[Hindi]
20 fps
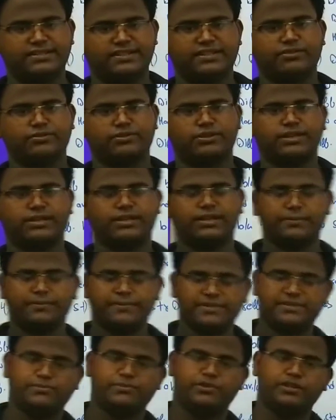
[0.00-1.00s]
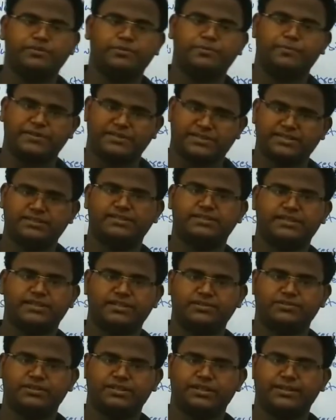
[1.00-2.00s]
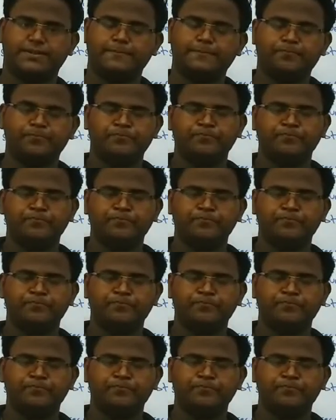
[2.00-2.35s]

जनरेट होता है कब किसी बॉडी में प्रेशर जनरेट होता है